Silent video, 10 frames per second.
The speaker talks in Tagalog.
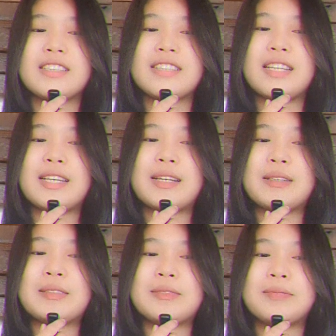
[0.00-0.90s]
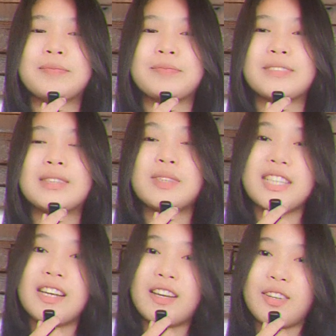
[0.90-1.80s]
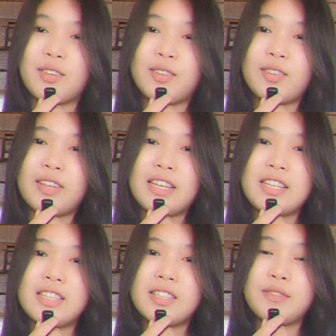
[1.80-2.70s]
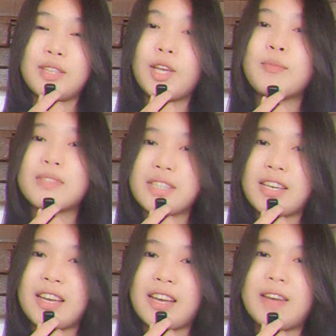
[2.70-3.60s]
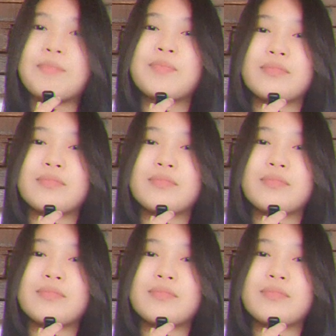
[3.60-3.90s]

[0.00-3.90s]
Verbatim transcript: Sana masaya kayo. And if hindi kayo masaya,